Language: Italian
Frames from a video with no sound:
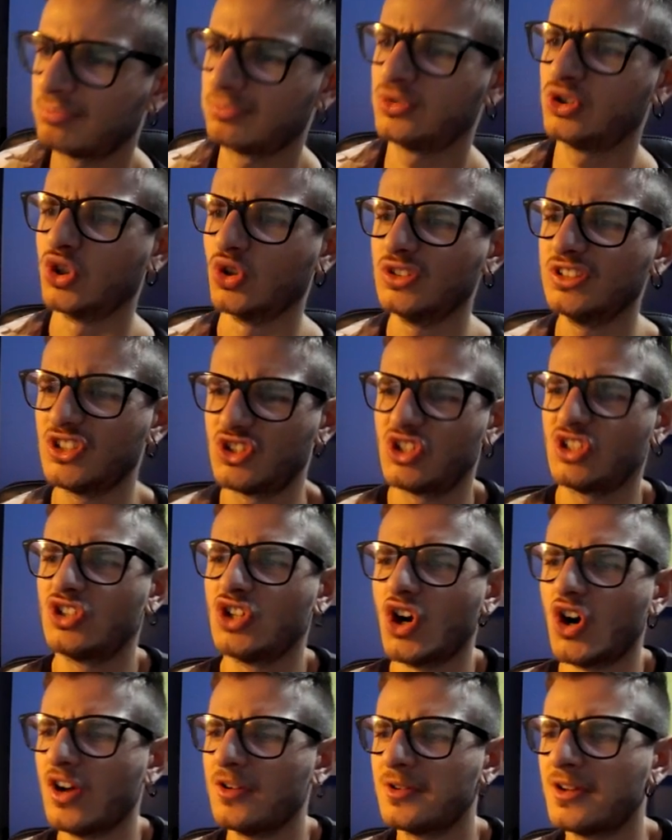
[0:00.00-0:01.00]
12
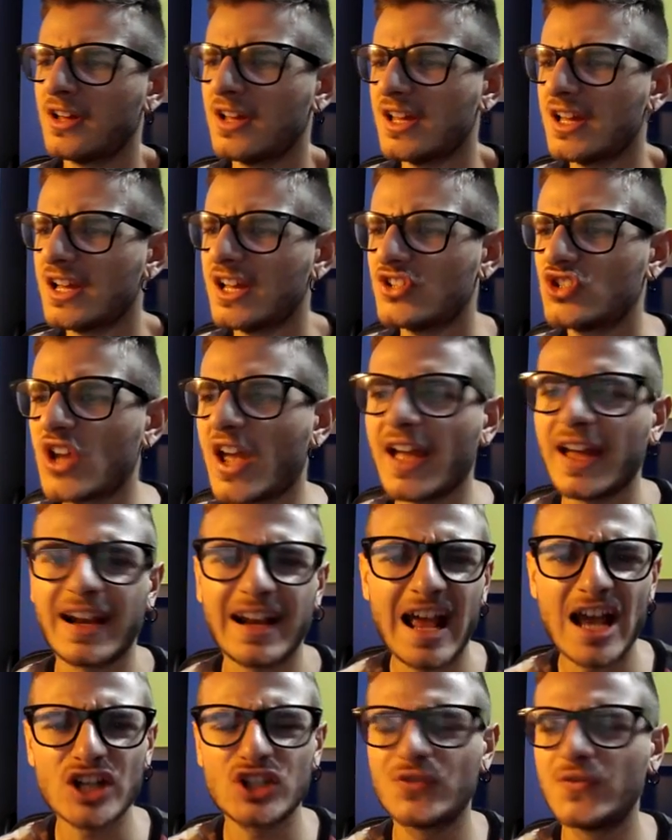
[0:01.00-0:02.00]
gol, cioè
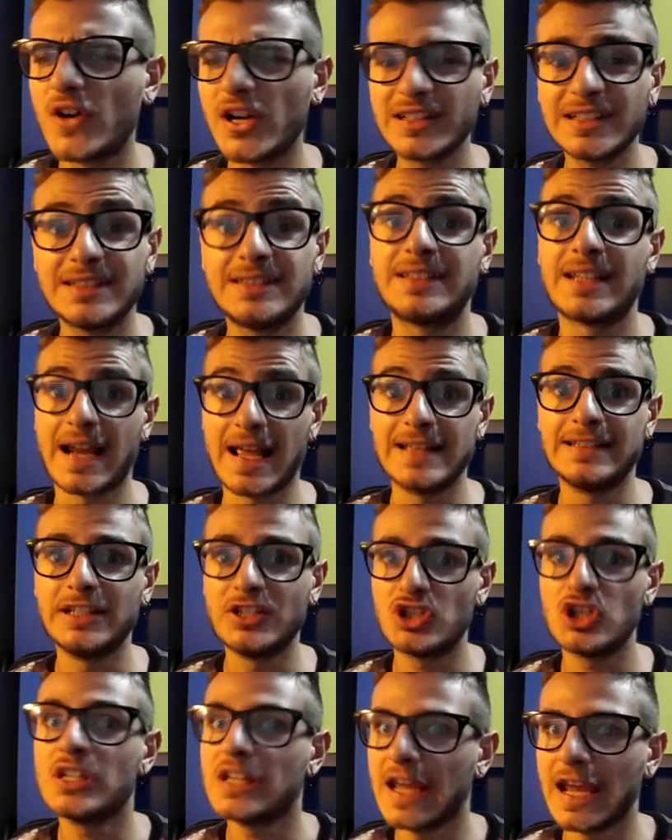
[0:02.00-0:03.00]
Rashford
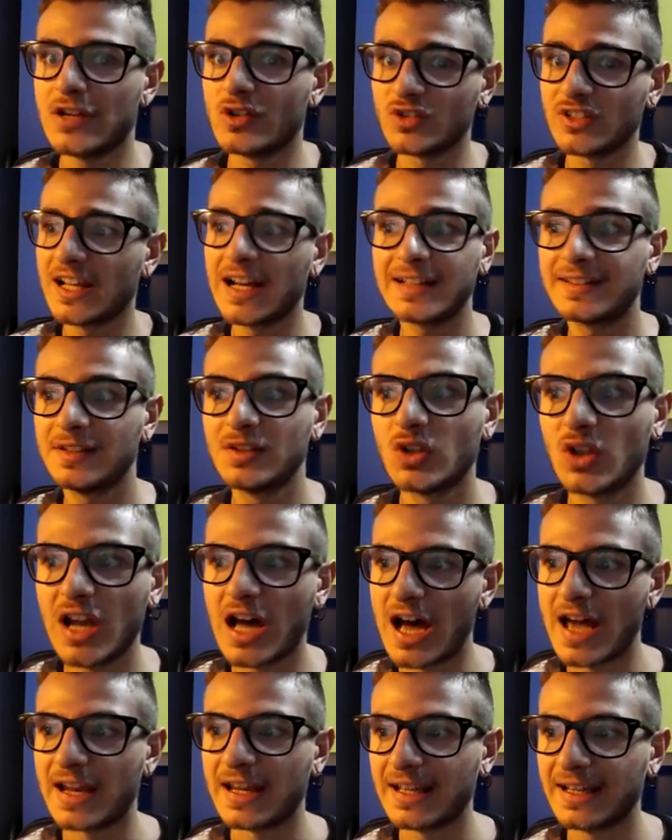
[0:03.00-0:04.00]
13 e non era
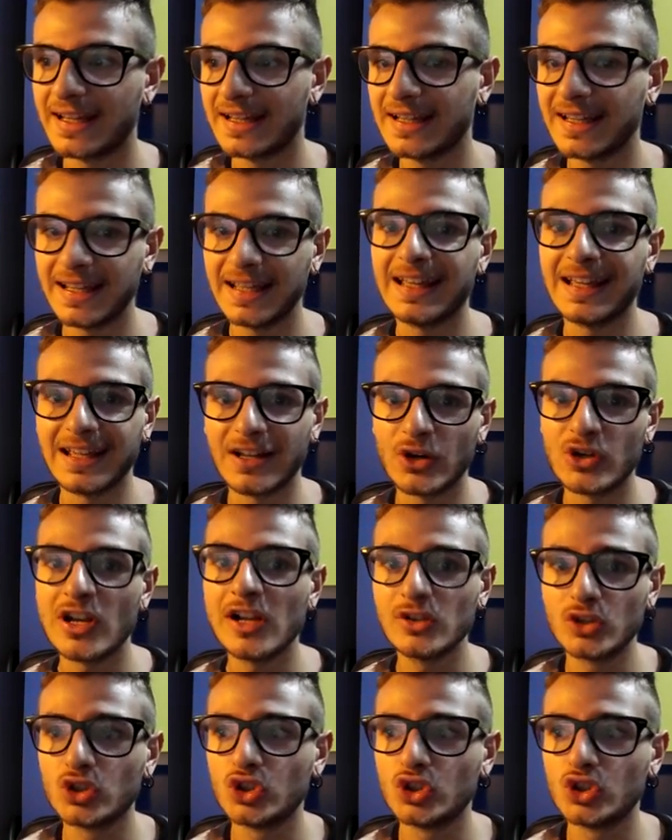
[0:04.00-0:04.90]
titolare, e Ronaldo